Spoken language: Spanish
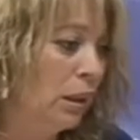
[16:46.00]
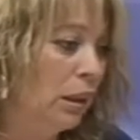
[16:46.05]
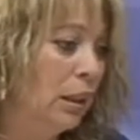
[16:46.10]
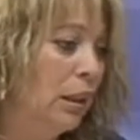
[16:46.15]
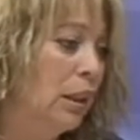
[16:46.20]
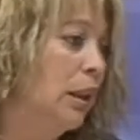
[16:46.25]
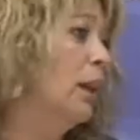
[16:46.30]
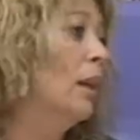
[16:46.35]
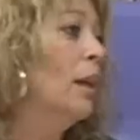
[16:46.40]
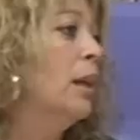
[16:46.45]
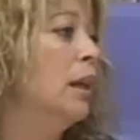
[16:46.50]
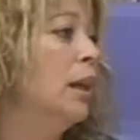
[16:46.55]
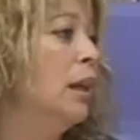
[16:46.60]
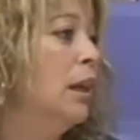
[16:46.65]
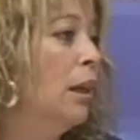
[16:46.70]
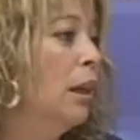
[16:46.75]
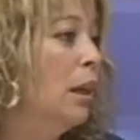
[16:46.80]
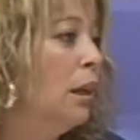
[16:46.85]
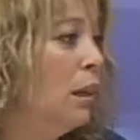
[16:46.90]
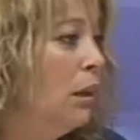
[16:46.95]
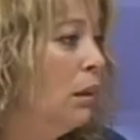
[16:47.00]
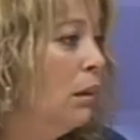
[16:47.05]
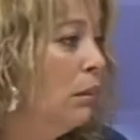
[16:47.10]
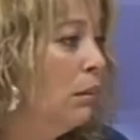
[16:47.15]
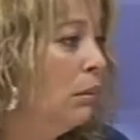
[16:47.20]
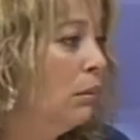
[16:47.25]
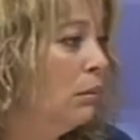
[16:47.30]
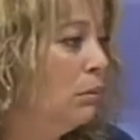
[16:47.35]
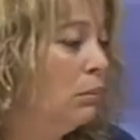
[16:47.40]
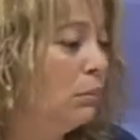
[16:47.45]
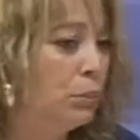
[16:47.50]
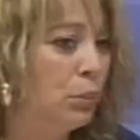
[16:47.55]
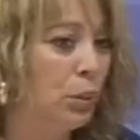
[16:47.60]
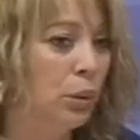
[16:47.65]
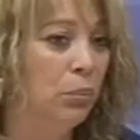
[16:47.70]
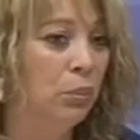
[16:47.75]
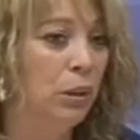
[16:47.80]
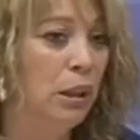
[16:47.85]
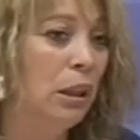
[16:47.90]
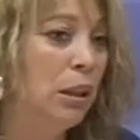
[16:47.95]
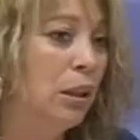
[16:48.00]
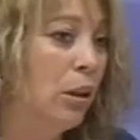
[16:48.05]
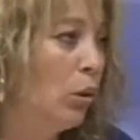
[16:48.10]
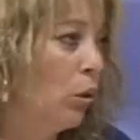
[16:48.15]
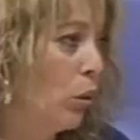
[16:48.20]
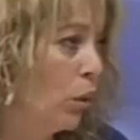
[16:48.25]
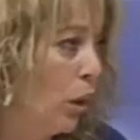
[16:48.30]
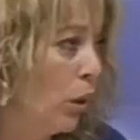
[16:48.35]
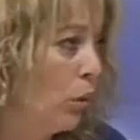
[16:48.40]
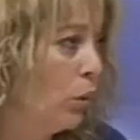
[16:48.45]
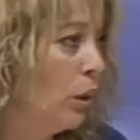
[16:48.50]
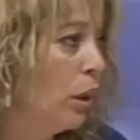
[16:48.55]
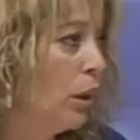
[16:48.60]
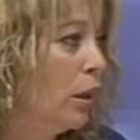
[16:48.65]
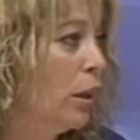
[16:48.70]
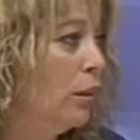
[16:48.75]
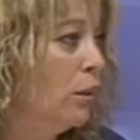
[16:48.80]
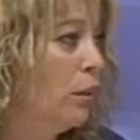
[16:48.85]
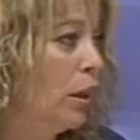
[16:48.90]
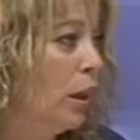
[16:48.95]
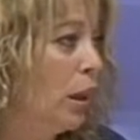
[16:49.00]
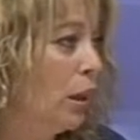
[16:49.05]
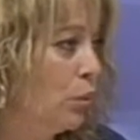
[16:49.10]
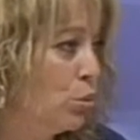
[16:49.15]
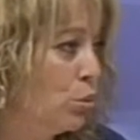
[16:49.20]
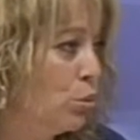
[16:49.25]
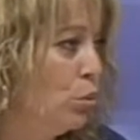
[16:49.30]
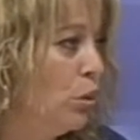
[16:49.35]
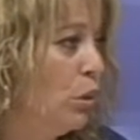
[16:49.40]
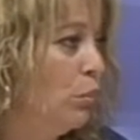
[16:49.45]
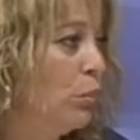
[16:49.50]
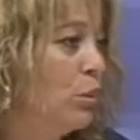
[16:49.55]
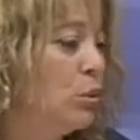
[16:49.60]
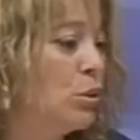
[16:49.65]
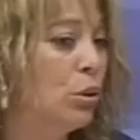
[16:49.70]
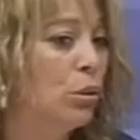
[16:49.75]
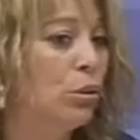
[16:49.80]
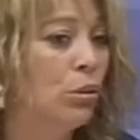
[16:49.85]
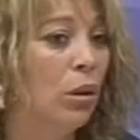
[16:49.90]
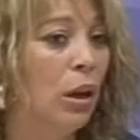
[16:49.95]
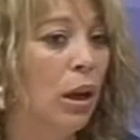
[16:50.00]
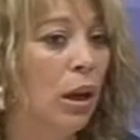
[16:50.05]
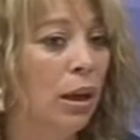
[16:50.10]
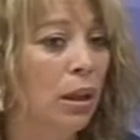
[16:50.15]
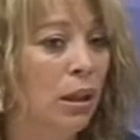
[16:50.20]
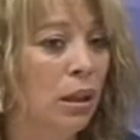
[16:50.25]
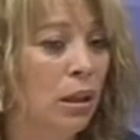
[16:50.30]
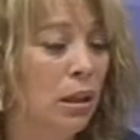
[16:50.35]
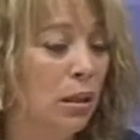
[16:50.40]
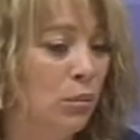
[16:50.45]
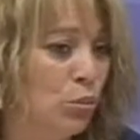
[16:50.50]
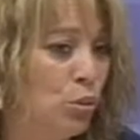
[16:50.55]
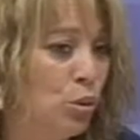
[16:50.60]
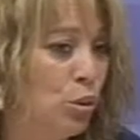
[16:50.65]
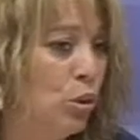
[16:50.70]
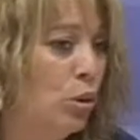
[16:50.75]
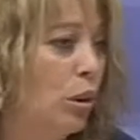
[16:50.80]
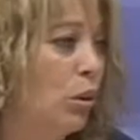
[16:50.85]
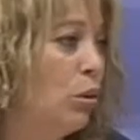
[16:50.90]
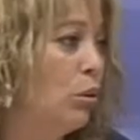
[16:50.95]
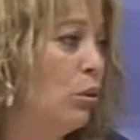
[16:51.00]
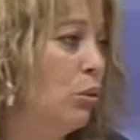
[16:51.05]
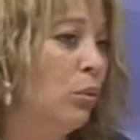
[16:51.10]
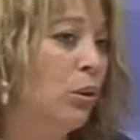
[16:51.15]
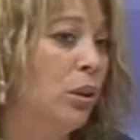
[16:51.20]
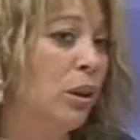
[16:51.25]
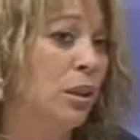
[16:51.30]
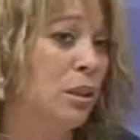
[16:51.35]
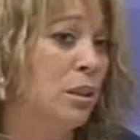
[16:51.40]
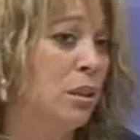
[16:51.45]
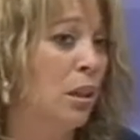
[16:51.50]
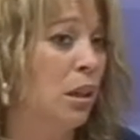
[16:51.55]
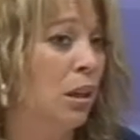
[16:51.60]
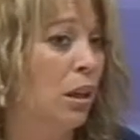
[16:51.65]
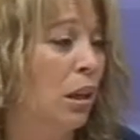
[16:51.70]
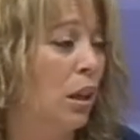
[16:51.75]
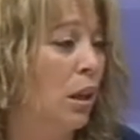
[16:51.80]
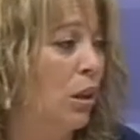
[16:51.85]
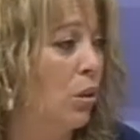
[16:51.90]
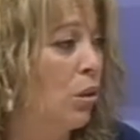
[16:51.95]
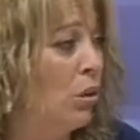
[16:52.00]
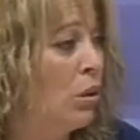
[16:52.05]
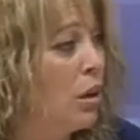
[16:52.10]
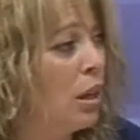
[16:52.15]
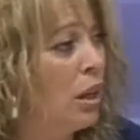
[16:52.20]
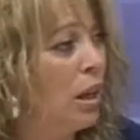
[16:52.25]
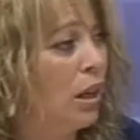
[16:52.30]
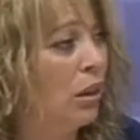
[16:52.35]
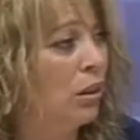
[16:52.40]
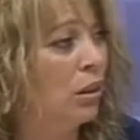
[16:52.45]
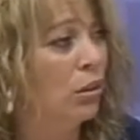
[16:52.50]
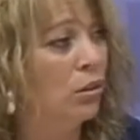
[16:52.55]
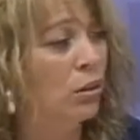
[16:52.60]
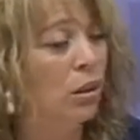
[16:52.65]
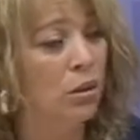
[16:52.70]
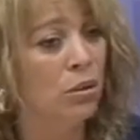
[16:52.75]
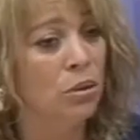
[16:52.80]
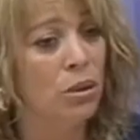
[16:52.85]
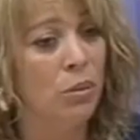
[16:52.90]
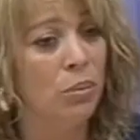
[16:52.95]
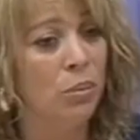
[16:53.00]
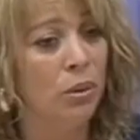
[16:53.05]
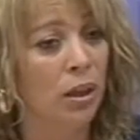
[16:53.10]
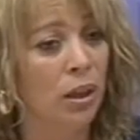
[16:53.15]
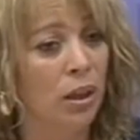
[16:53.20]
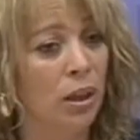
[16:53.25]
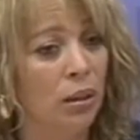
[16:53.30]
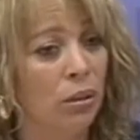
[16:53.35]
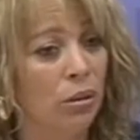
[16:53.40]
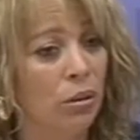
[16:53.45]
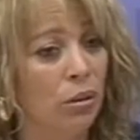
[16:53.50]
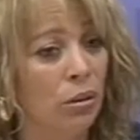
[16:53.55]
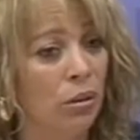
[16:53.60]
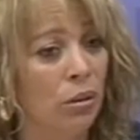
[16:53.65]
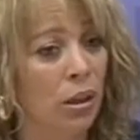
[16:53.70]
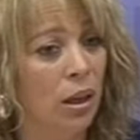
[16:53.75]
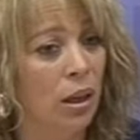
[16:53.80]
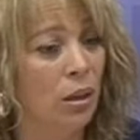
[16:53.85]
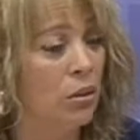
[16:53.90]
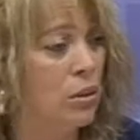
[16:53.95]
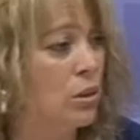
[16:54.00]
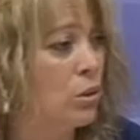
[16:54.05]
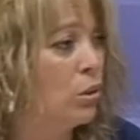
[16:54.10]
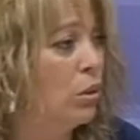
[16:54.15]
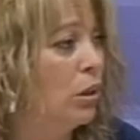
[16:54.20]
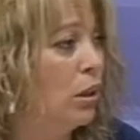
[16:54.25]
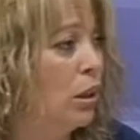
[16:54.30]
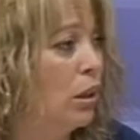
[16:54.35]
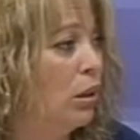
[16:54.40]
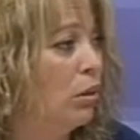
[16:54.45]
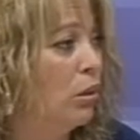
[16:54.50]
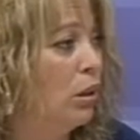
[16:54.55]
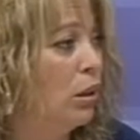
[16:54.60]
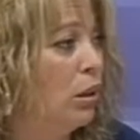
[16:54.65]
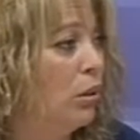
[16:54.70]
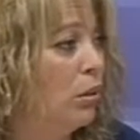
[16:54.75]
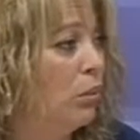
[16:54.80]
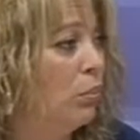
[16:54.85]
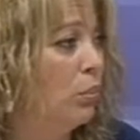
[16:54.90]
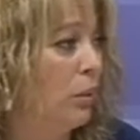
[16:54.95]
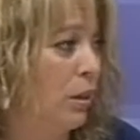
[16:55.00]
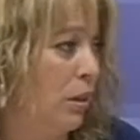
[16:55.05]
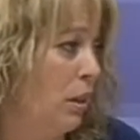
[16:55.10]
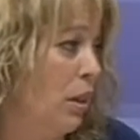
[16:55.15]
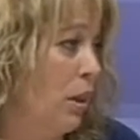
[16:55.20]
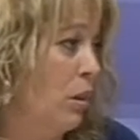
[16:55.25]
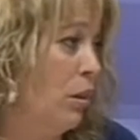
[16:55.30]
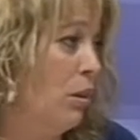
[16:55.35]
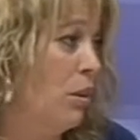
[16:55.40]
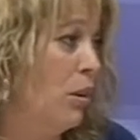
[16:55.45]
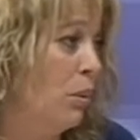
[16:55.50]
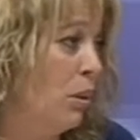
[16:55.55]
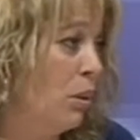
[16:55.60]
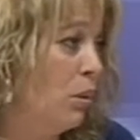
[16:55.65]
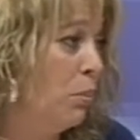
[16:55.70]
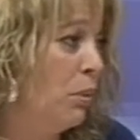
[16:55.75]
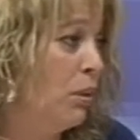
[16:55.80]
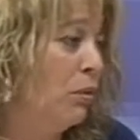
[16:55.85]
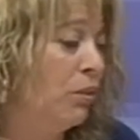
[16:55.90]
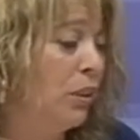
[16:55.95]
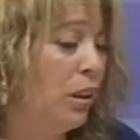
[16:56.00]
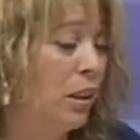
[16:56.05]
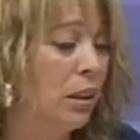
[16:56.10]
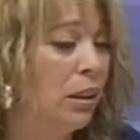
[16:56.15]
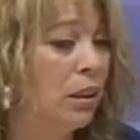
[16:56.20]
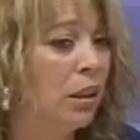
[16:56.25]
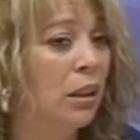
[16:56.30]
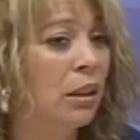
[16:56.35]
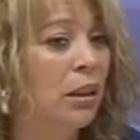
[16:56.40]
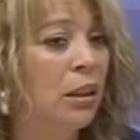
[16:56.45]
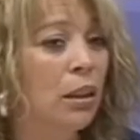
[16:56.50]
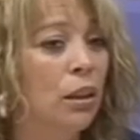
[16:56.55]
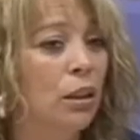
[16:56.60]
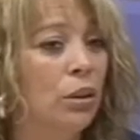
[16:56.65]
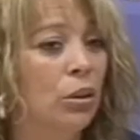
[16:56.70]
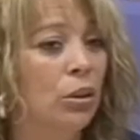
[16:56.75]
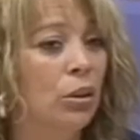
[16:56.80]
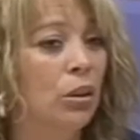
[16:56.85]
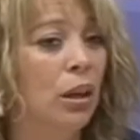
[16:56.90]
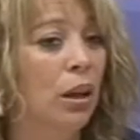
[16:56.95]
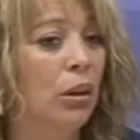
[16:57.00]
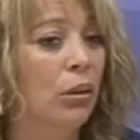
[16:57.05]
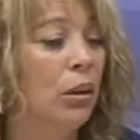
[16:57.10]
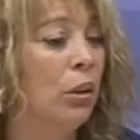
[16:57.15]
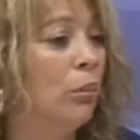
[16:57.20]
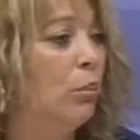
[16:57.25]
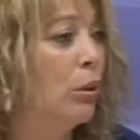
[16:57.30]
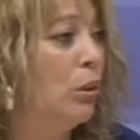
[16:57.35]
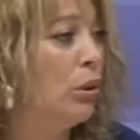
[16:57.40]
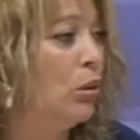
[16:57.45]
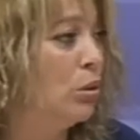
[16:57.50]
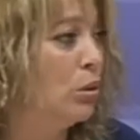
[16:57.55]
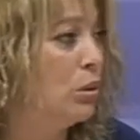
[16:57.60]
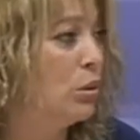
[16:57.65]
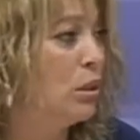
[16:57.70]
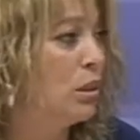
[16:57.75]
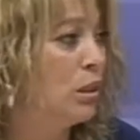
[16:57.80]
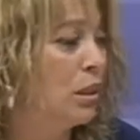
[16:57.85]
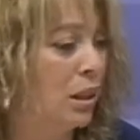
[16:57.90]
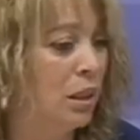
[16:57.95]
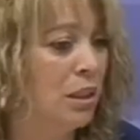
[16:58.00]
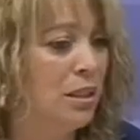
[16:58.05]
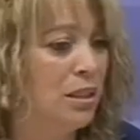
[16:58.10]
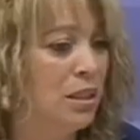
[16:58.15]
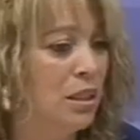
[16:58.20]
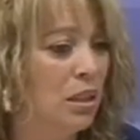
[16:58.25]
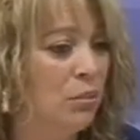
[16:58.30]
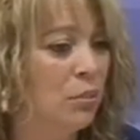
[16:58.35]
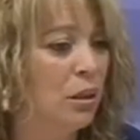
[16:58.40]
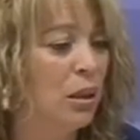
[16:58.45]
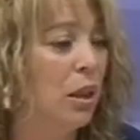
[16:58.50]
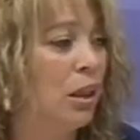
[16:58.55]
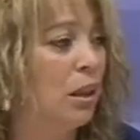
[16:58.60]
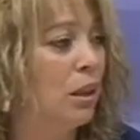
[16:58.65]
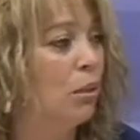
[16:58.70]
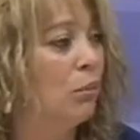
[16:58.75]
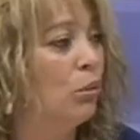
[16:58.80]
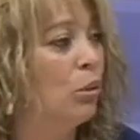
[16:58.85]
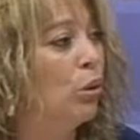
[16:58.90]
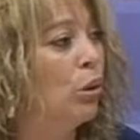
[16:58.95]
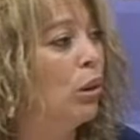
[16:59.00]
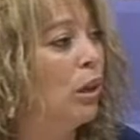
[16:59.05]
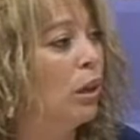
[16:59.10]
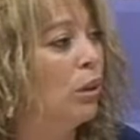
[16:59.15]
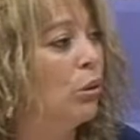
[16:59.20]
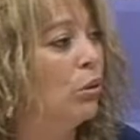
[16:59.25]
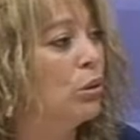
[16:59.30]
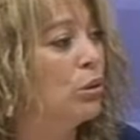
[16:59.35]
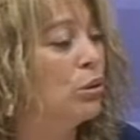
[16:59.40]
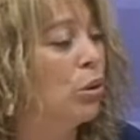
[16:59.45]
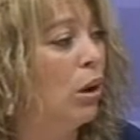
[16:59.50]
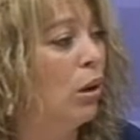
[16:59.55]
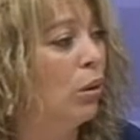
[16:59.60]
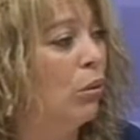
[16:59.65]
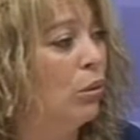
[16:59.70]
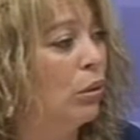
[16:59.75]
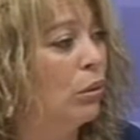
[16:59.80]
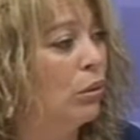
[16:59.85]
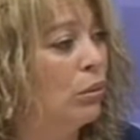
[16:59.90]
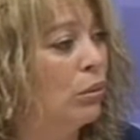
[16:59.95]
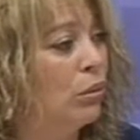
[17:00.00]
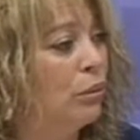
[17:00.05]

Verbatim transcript: que pues miles de ahorradores dejaron sus mm. depósitos ahí y muchos de ellos no pueden acceder a ellos entre otras cosas porque le han colocado esos dineros en los, llamados preferentes, donde ahora pues no, encima están bloqueados esos ahorros.